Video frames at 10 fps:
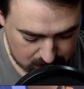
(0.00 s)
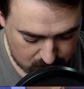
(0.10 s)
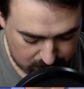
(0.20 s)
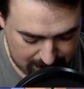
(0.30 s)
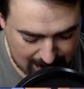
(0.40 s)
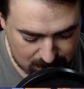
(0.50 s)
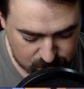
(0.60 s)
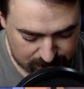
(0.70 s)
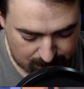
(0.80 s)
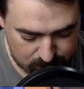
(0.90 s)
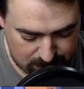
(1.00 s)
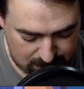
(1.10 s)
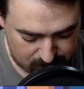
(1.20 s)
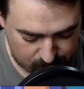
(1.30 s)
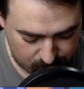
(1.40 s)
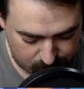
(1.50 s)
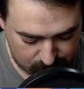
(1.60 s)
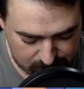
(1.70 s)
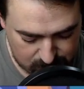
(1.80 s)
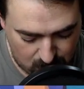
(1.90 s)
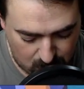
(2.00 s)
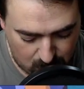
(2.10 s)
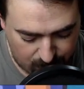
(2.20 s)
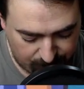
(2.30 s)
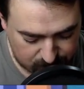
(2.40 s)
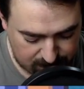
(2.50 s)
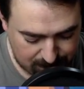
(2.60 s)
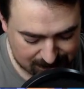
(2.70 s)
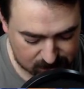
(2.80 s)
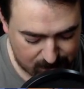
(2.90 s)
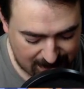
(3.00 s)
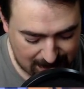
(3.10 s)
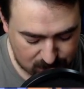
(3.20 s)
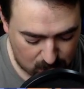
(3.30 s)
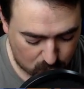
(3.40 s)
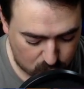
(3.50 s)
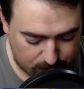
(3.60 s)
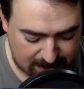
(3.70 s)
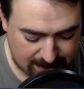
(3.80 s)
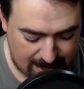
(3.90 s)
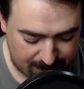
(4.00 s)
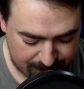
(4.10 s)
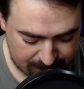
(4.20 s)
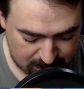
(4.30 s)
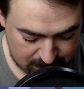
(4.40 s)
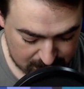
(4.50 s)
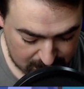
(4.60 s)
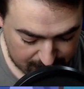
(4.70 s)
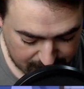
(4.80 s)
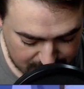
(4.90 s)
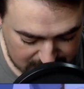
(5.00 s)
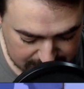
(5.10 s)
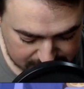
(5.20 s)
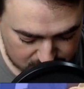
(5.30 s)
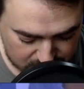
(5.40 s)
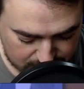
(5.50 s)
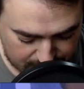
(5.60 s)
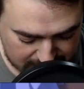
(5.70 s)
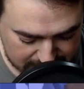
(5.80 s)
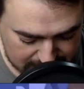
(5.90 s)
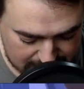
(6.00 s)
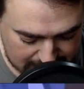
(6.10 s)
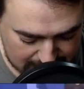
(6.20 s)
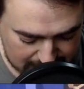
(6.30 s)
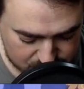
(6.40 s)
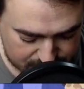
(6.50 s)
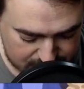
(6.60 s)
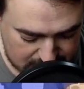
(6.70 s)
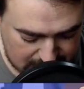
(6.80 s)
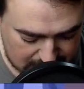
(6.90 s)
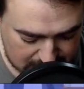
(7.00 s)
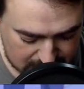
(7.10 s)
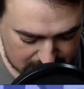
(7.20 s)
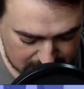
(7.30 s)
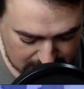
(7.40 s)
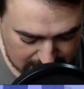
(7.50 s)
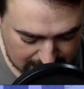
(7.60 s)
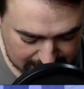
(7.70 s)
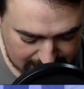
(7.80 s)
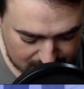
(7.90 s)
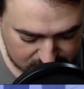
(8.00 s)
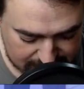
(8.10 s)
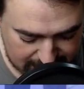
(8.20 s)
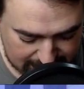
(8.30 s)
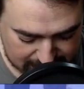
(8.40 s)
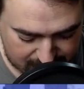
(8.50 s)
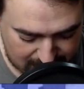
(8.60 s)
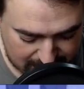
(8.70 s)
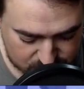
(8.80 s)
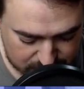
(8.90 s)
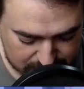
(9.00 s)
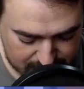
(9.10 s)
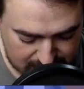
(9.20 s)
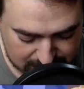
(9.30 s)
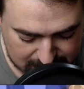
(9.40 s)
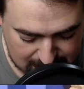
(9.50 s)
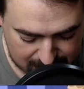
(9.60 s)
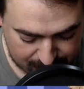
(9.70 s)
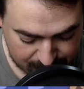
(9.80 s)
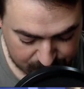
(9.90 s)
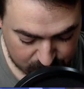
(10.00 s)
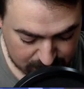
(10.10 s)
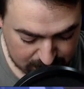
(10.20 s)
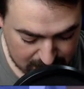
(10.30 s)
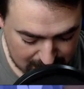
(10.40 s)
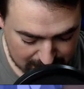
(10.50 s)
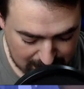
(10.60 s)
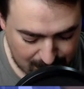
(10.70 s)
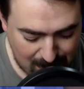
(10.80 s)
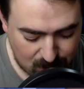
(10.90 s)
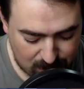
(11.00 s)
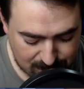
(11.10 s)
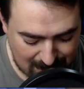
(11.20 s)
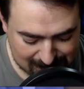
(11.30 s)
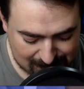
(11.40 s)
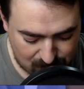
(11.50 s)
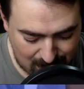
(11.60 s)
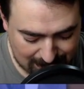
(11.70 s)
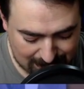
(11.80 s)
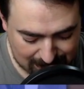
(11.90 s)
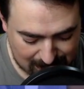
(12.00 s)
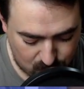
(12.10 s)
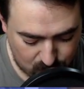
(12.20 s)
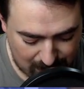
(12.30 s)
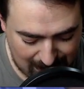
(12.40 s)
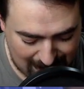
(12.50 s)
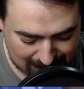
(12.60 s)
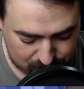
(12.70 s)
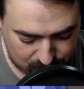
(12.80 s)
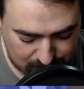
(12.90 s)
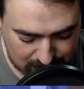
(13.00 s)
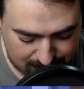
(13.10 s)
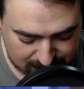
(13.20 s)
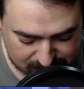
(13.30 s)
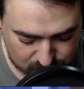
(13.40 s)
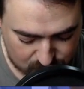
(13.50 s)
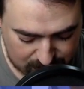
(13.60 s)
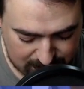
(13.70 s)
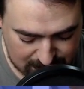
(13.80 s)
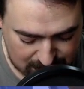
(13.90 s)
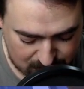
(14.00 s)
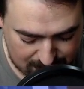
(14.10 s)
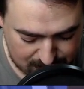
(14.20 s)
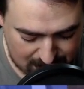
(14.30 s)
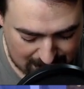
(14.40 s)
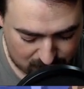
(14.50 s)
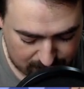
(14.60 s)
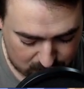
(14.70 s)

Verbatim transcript: Ok, cerchiamo di... No, ho fatto un rimbalzo sbagliato, ma l'ho colpita. Va benissimo, andiamo a prendere le gemmine. E dammo sede cattiveria, gentilmente. E il bello rimbalzano anche tra uno e l'altro le persone, quindi non è male come